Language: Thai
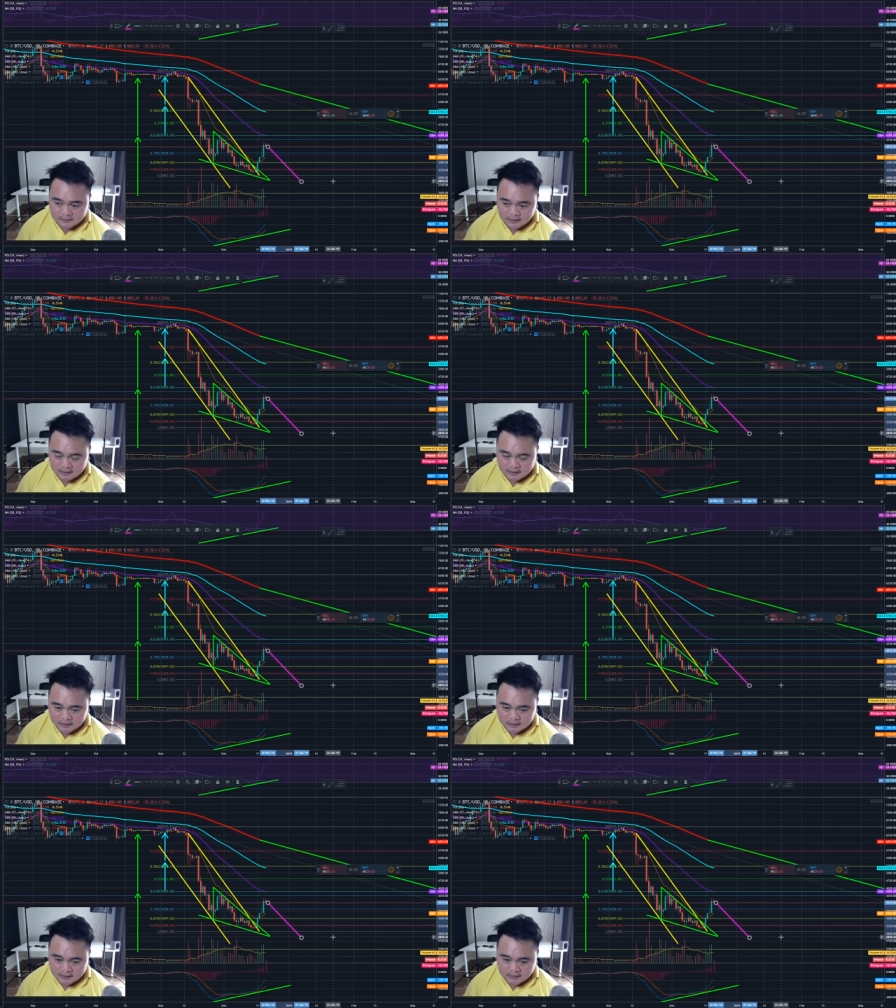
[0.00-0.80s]
เนี่ย
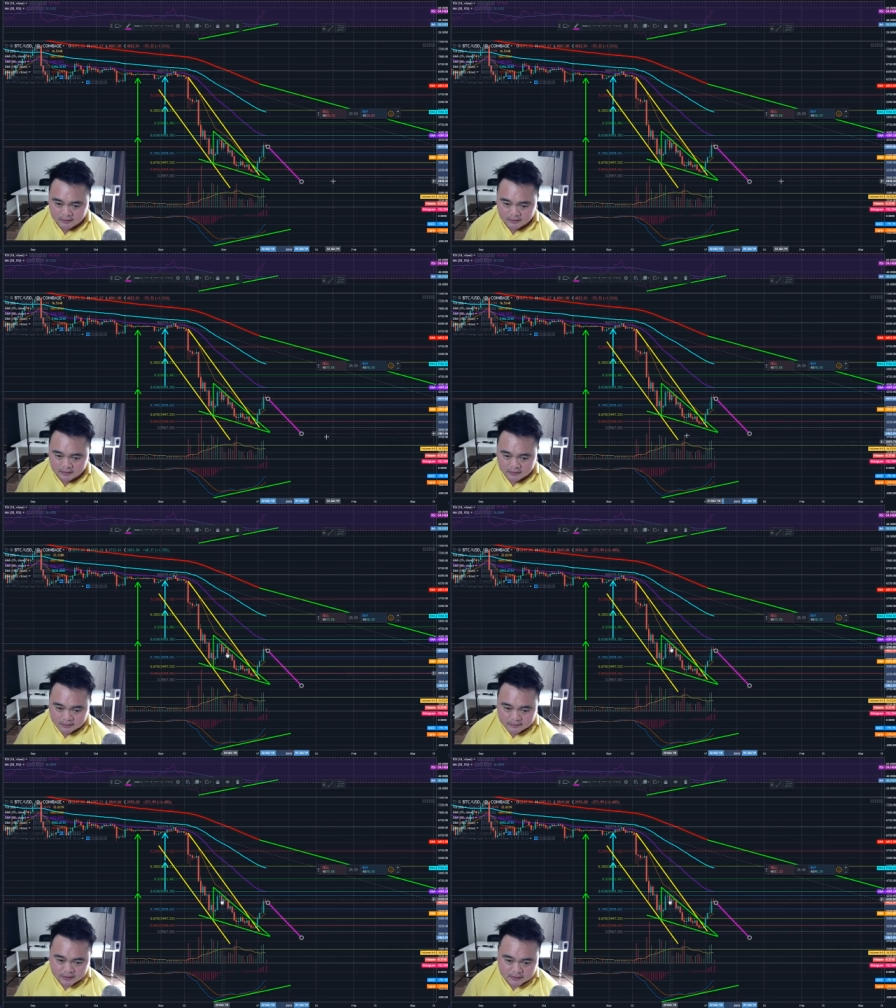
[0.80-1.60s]
นะ
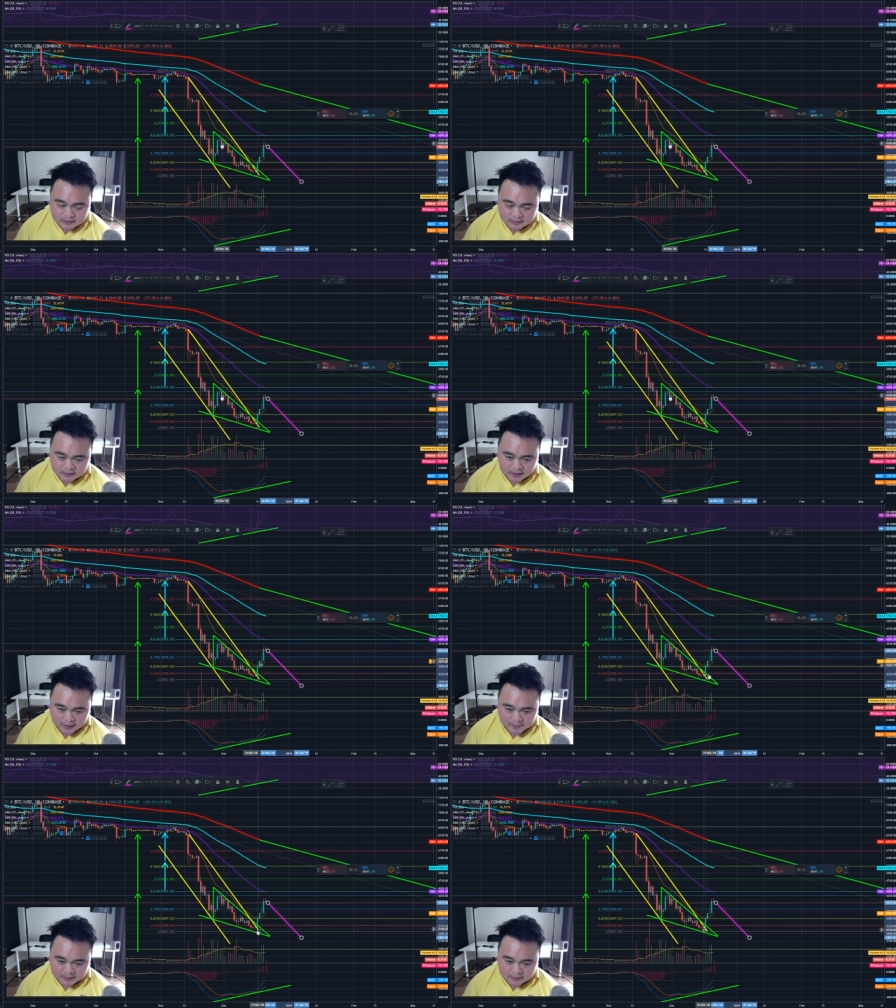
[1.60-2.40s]
ซึ่งก็คืออะไร
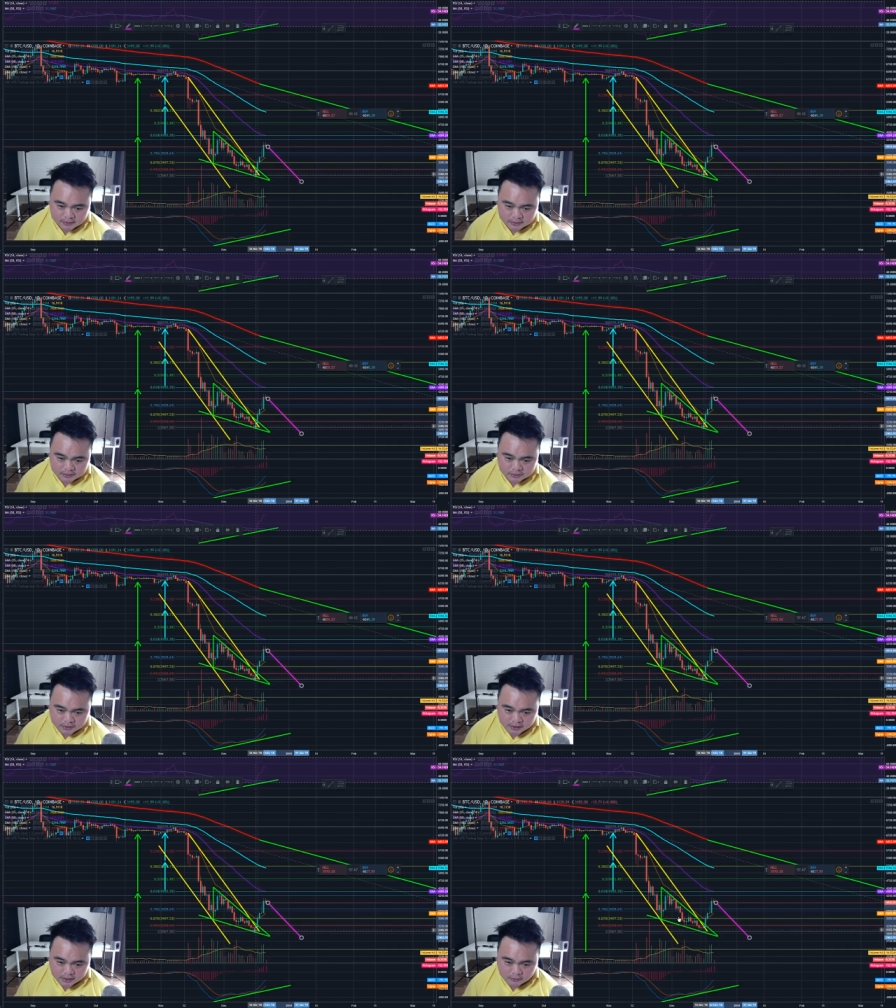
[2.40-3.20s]
มันก็คือจุด
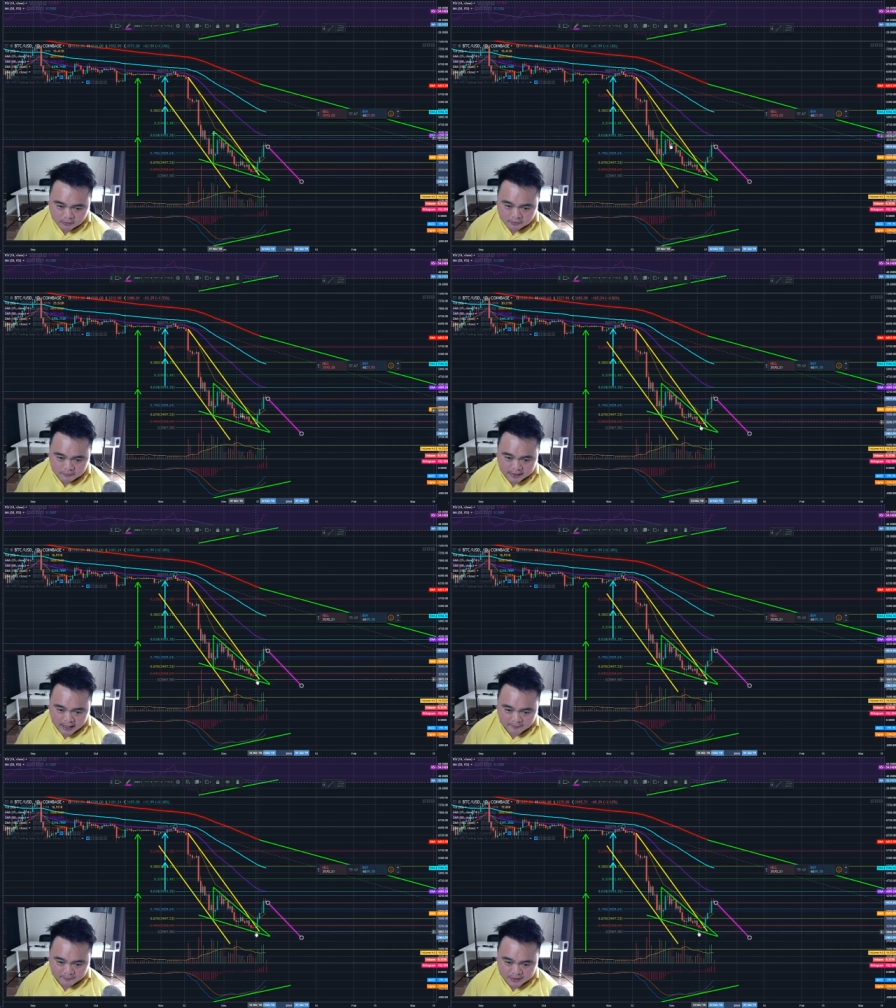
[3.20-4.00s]
ที่คนพยายา
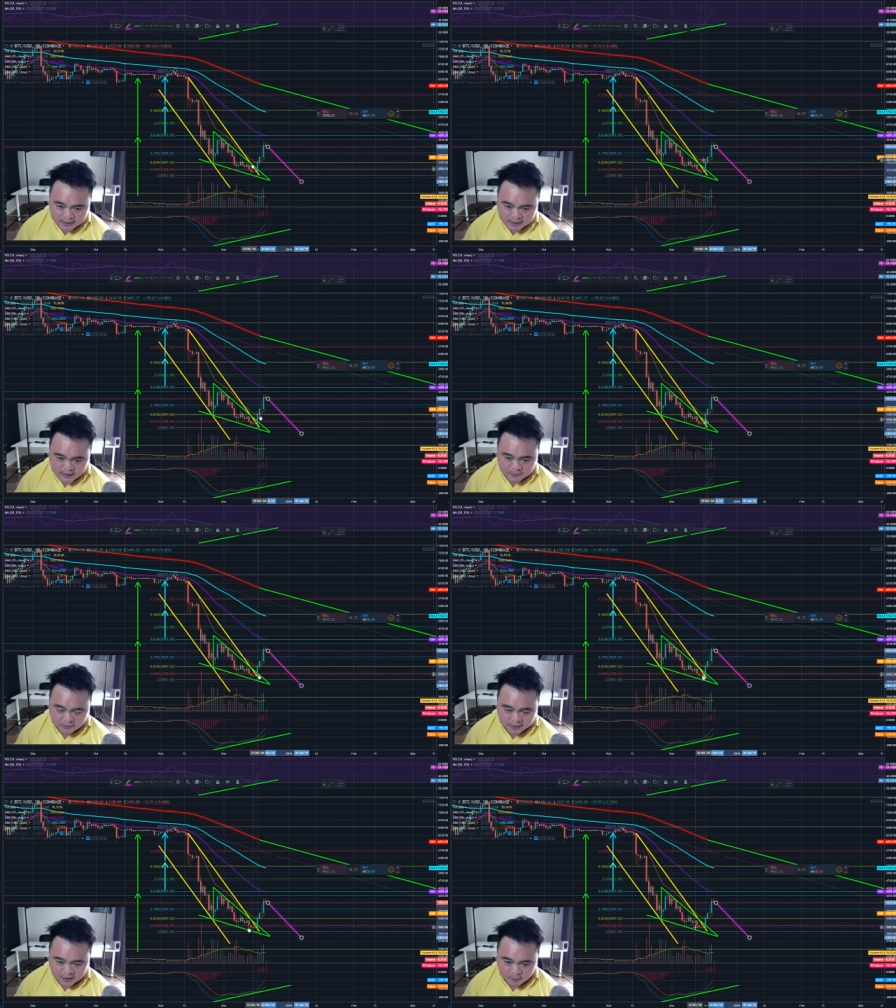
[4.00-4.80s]
มที่จะเก็บตรง
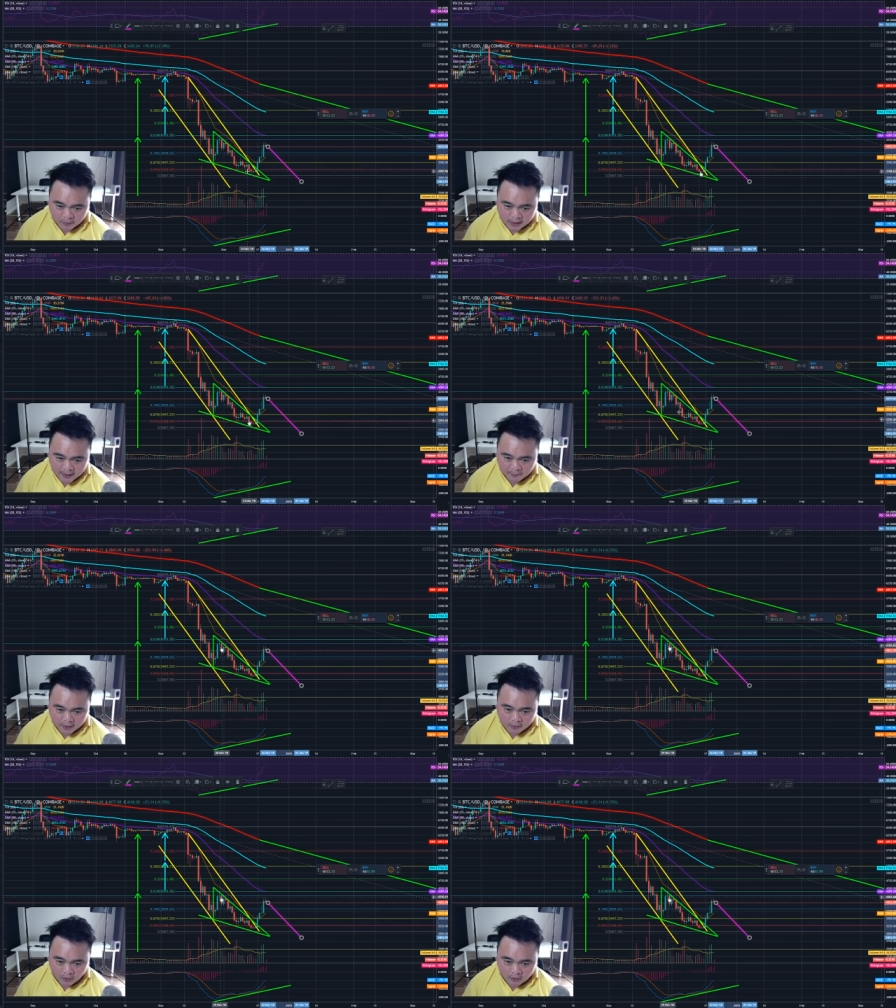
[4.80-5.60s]
นี้แล้วพอเวลาปล่อย
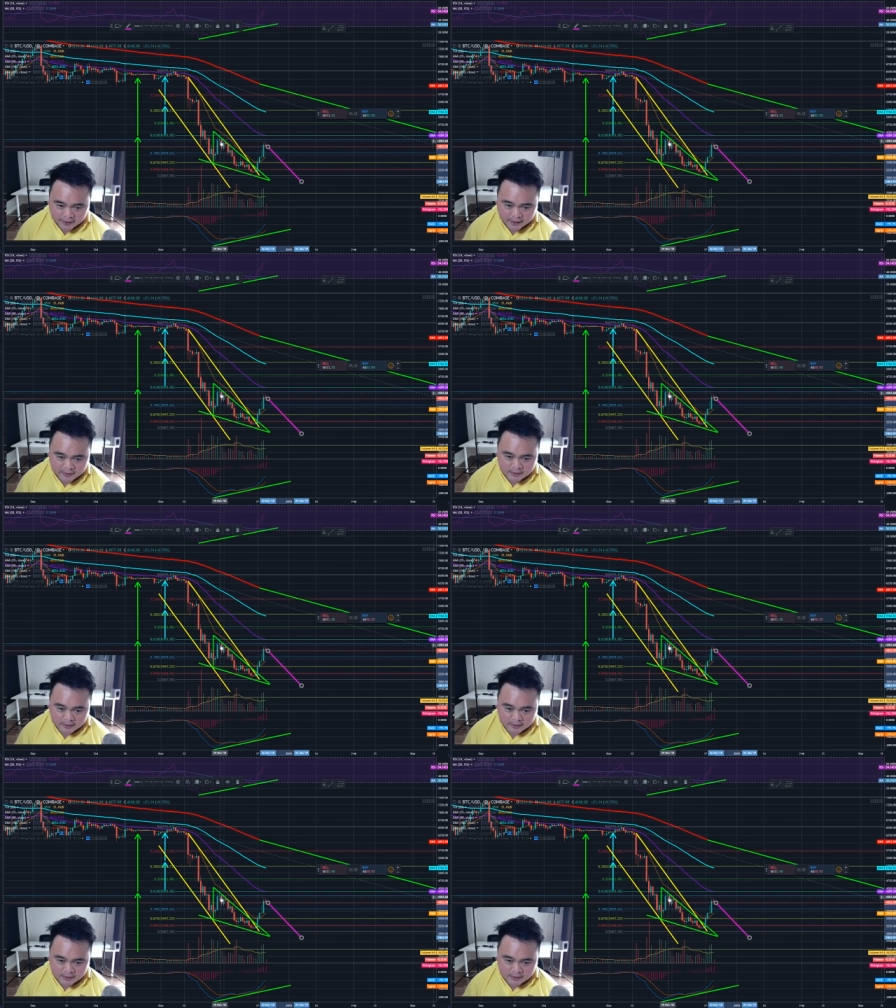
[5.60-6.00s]
ของเนี่ย